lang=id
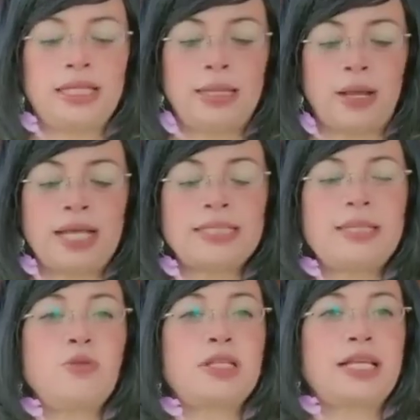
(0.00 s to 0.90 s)
Terima
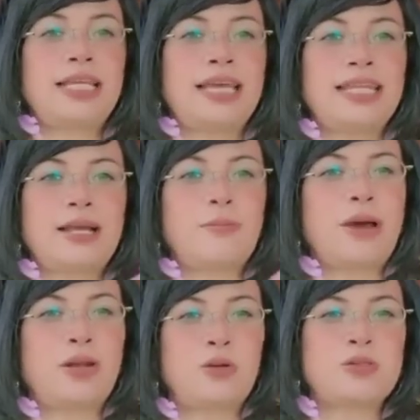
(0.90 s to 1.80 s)
kasih buat kalian yang
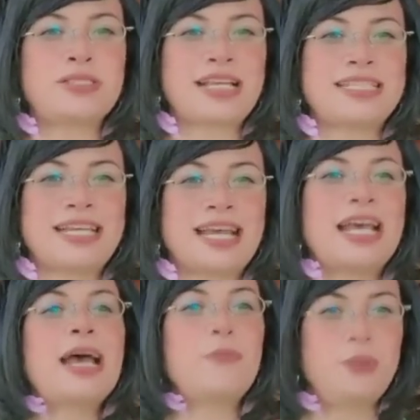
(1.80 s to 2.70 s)
baru saja
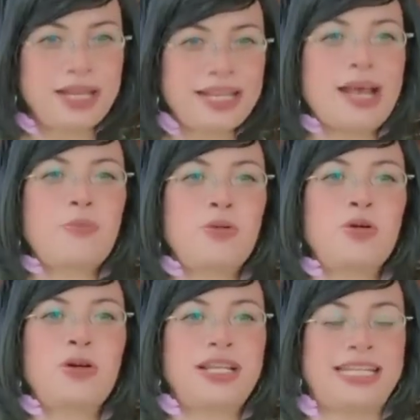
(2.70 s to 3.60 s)

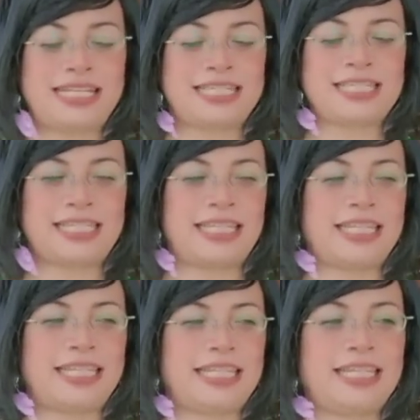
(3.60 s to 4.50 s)
bergabung di sini.